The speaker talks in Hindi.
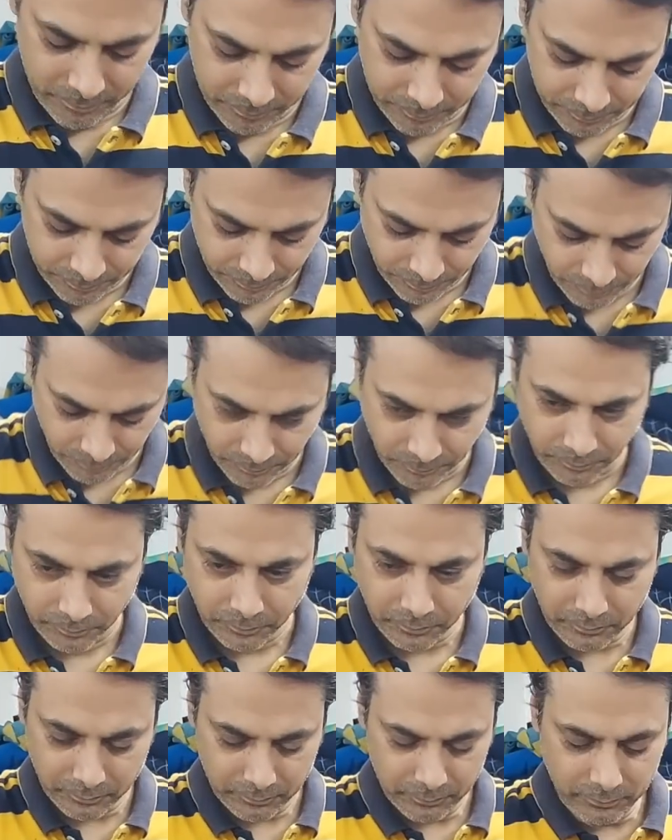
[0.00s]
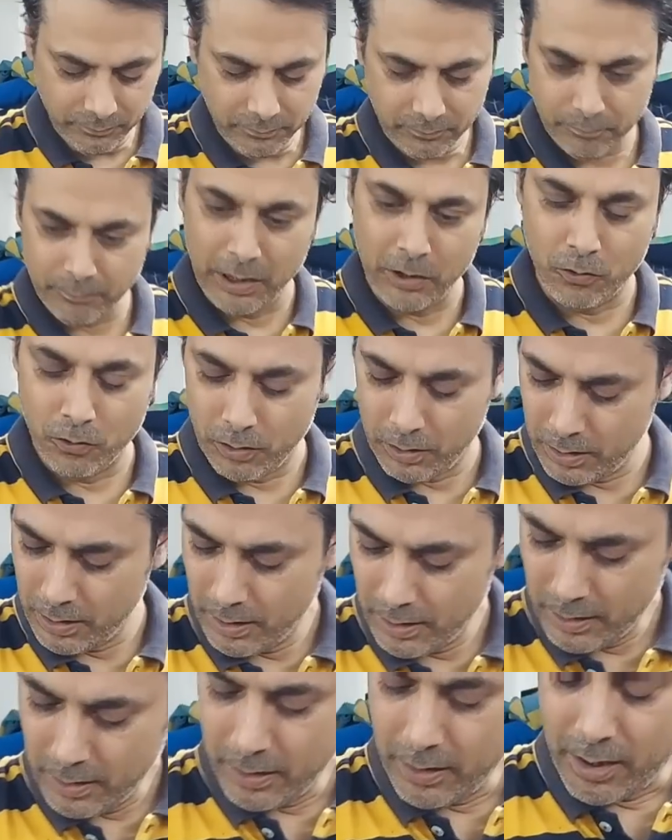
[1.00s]
लेकिन ये क्वालिटी नहीं मिलेगी आप बिल्कुल
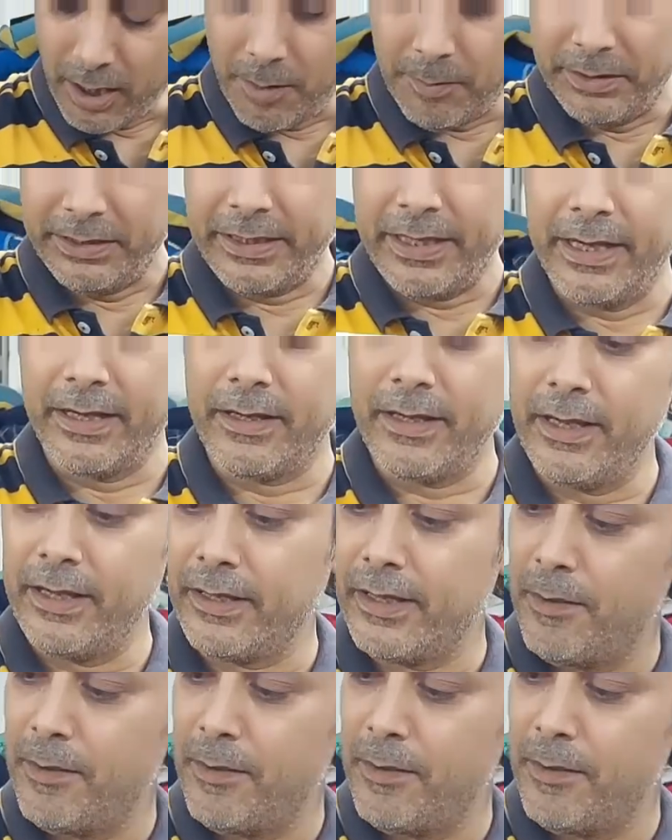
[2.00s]
अभी देखिए